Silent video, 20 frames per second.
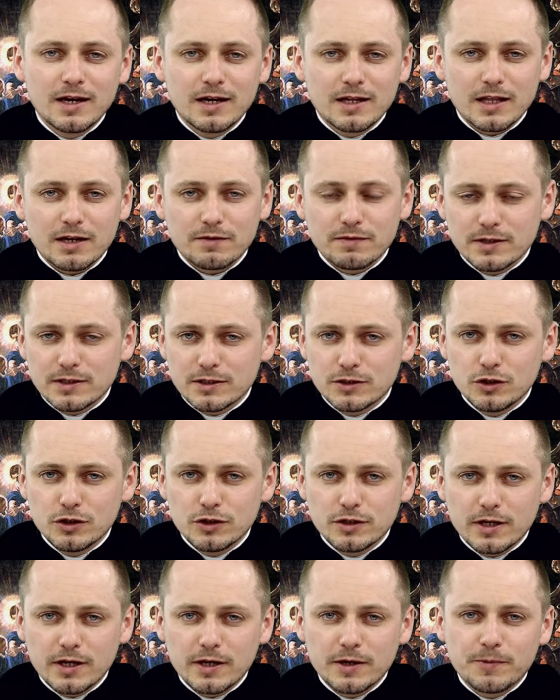Tak więc
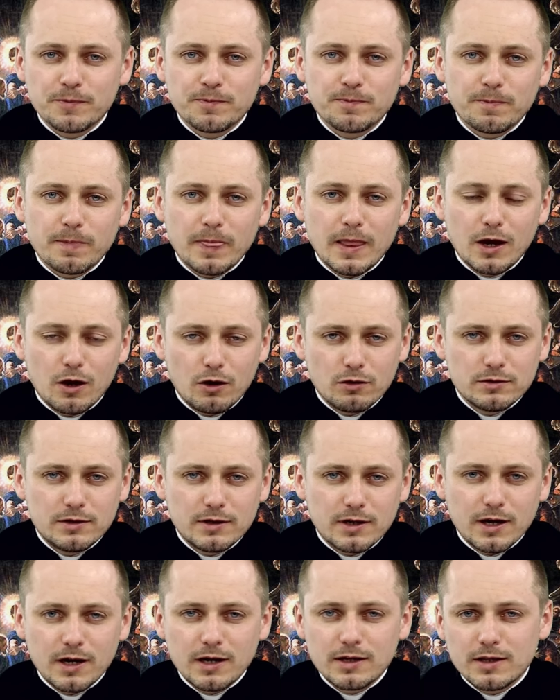dzisiaj od
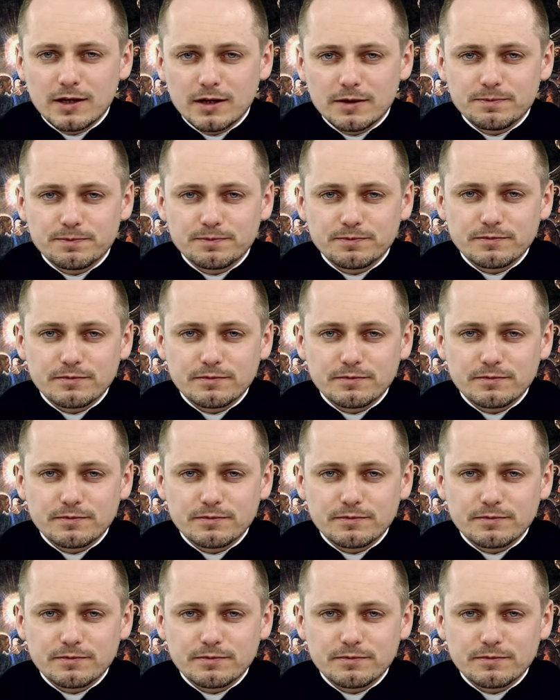rana